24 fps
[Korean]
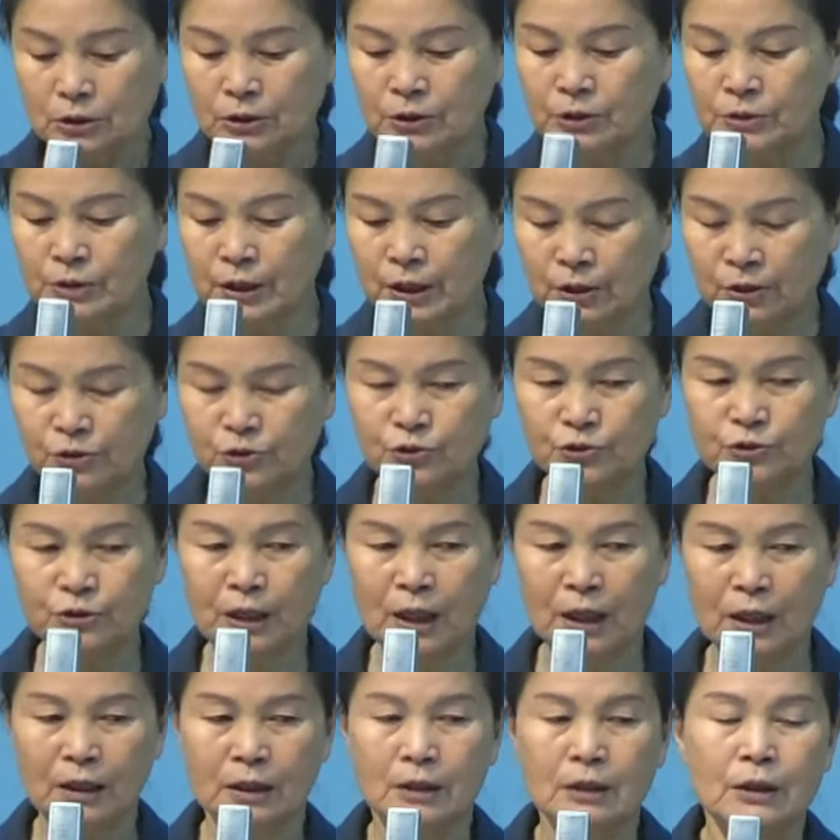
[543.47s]
근데
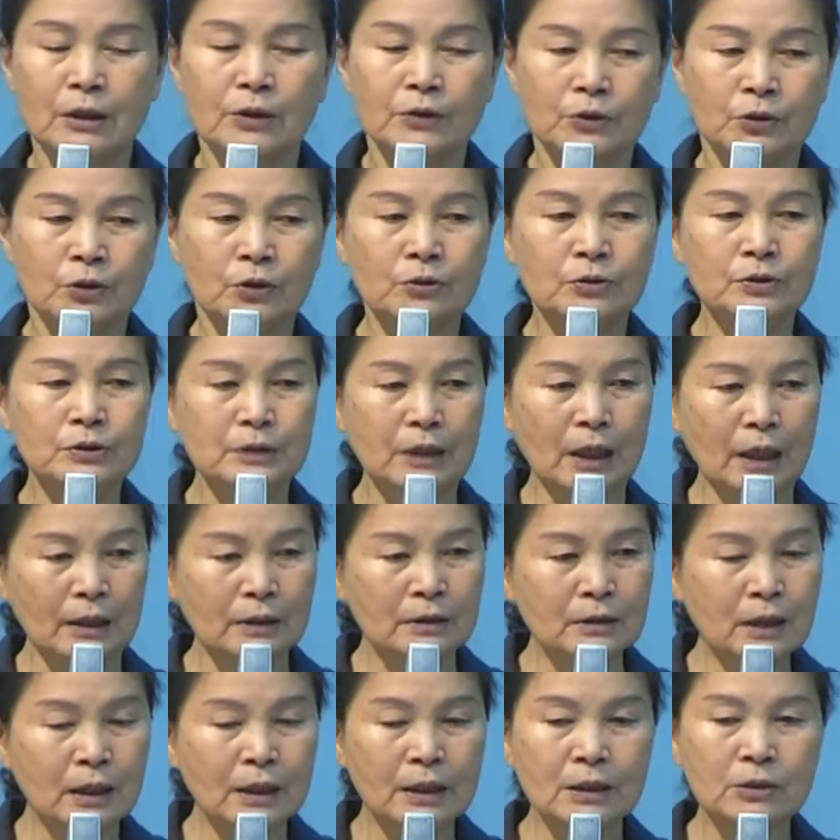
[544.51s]
영순아 너는
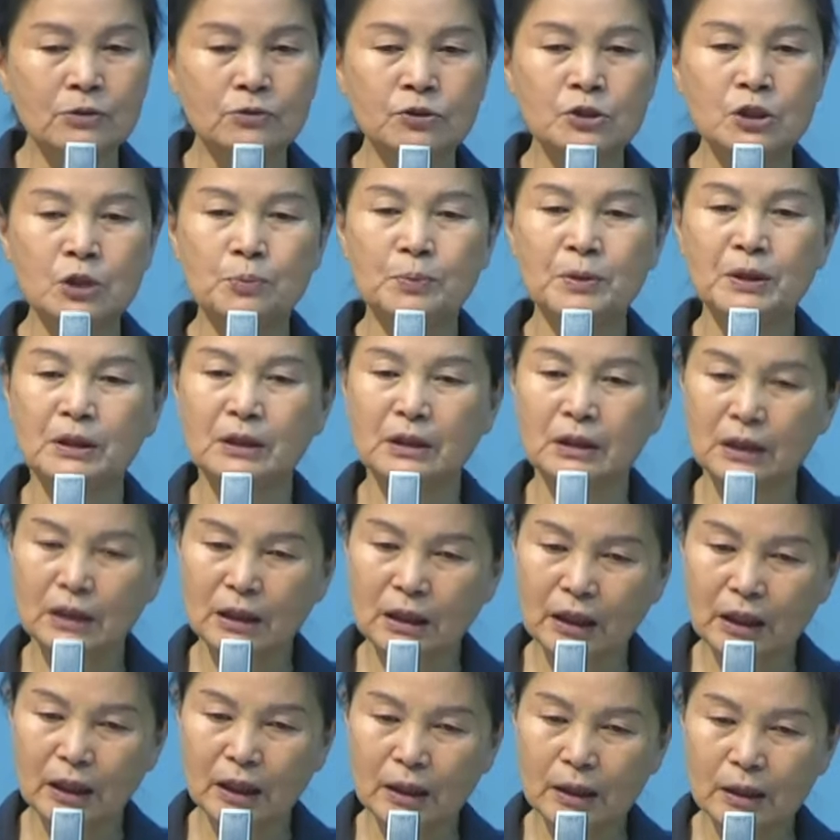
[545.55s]
옛날에도 입이 그렇게